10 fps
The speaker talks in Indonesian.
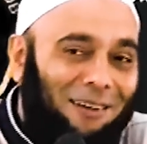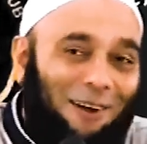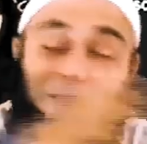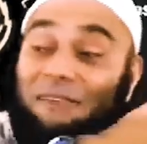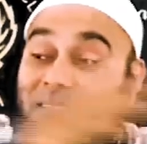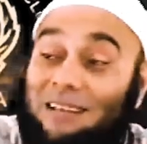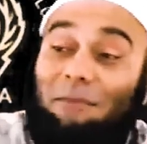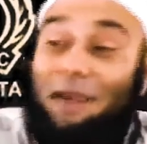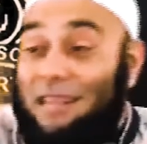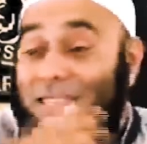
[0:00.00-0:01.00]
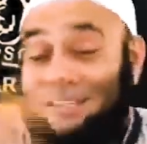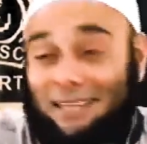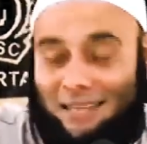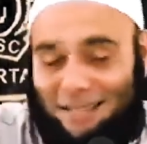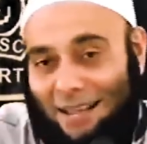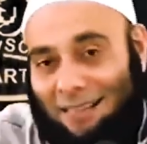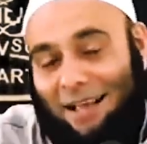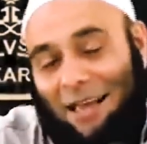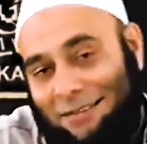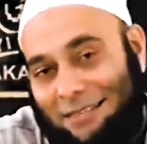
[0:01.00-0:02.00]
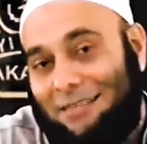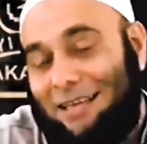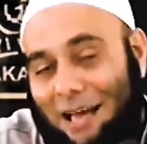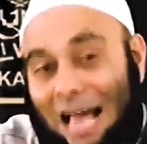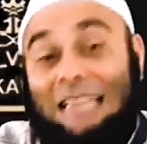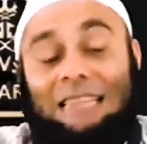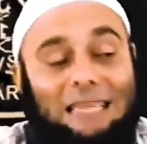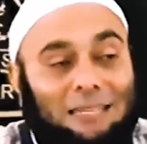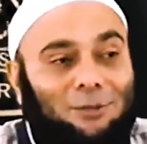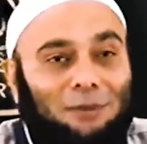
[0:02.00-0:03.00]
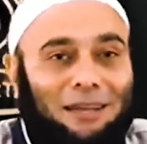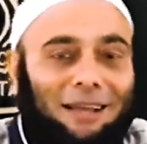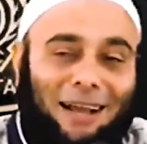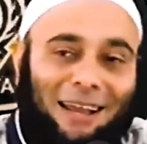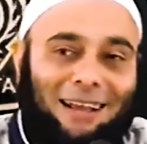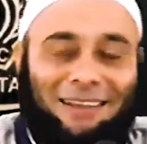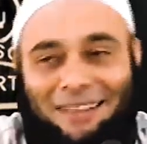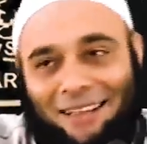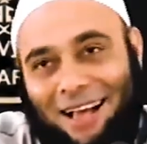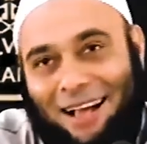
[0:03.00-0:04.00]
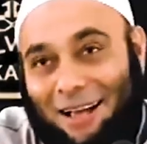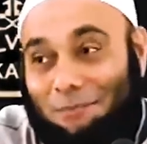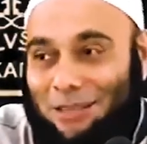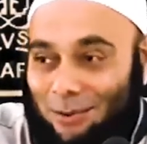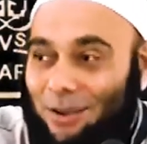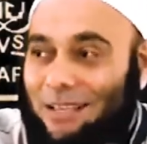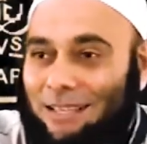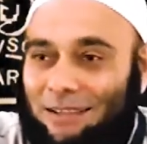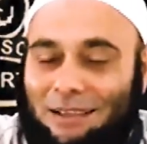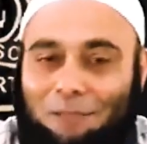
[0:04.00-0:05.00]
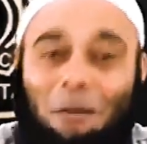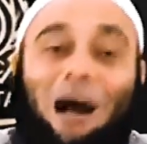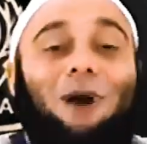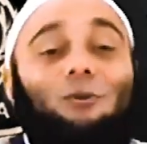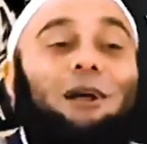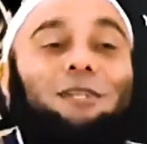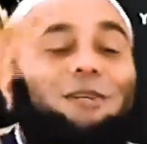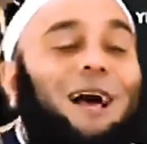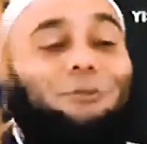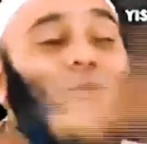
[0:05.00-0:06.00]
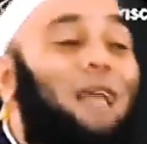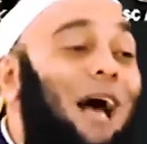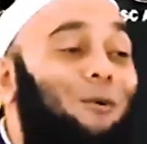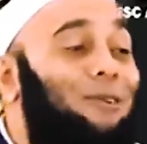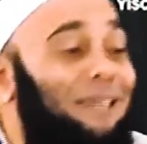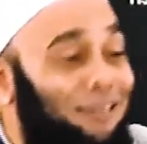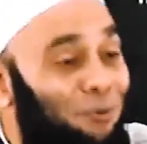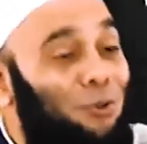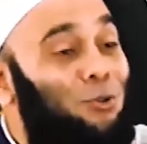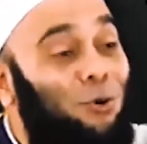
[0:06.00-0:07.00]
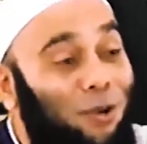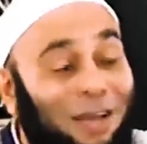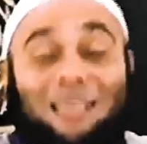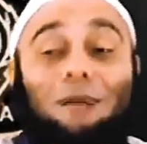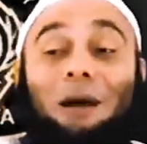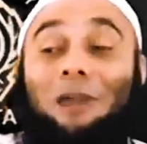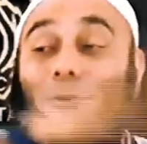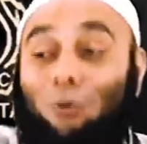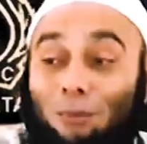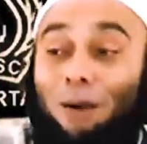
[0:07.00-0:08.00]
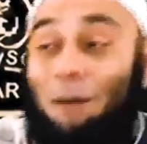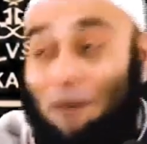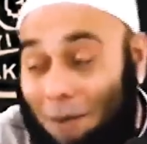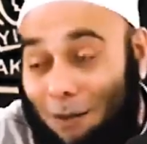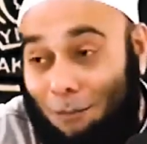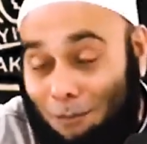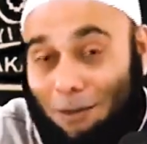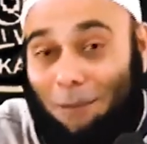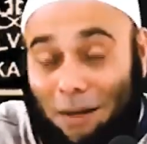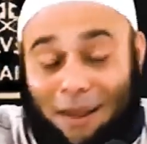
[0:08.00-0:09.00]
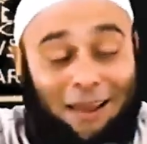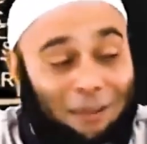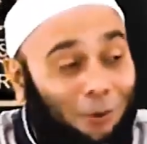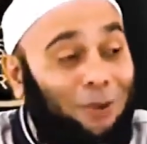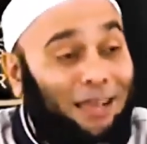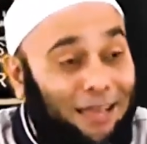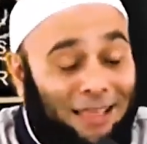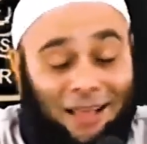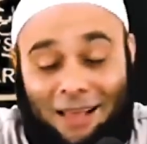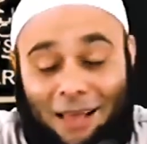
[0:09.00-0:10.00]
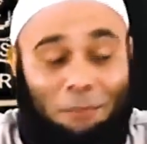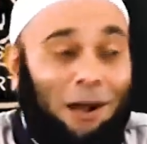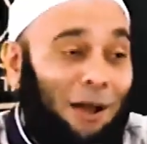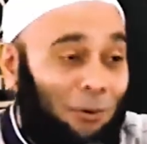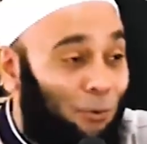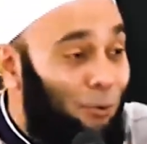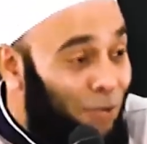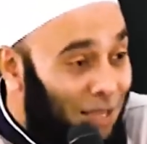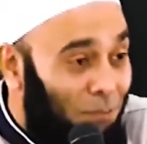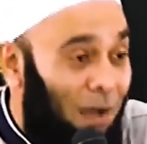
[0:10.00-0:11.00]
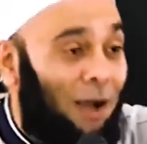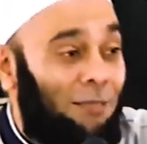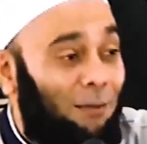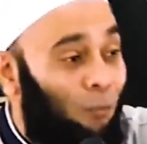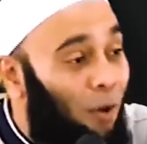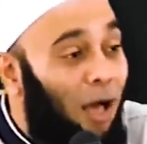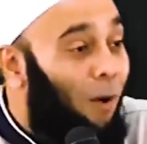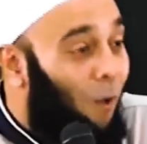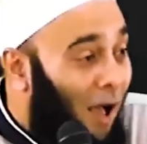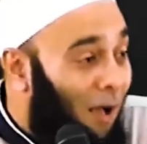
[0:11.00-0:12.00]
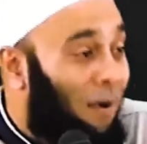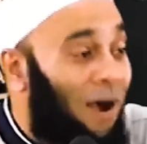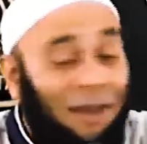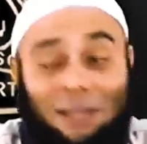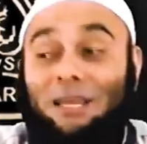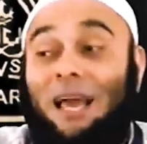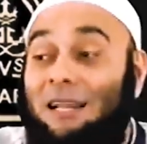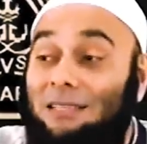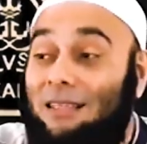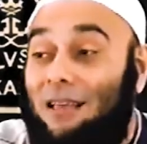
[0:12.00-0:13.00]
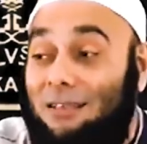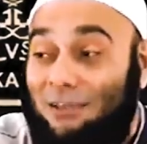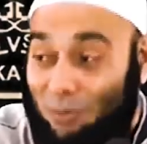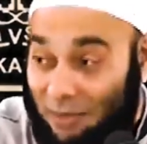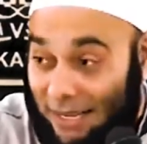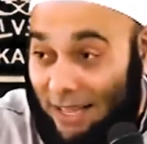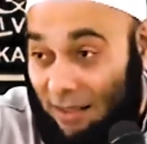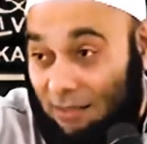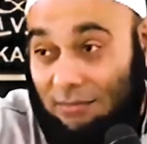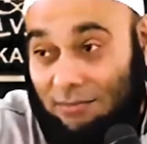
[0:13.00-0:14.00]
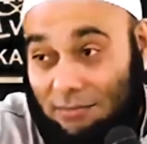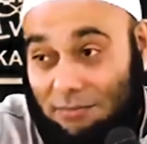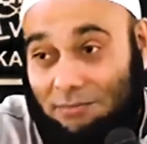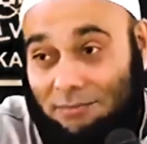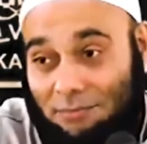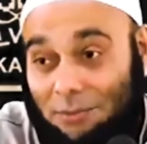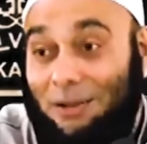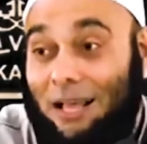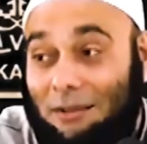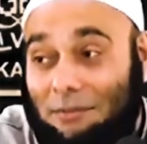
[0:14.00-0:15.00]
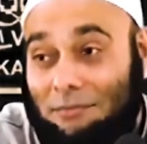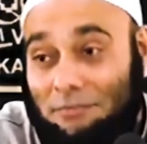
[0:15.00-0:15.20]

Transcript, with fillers: Conventional medicine ini saya katakan, saya tidak anti sih, cuman kadang-kadang agak bingung aja. Barulah 100 tahun ini muncul dari zaman dulu bapak mom, bapak nenek moyang kita makan kunyit, makan temulawak, makan ini sehat-sehat aja tuh mereka. Betul nggak?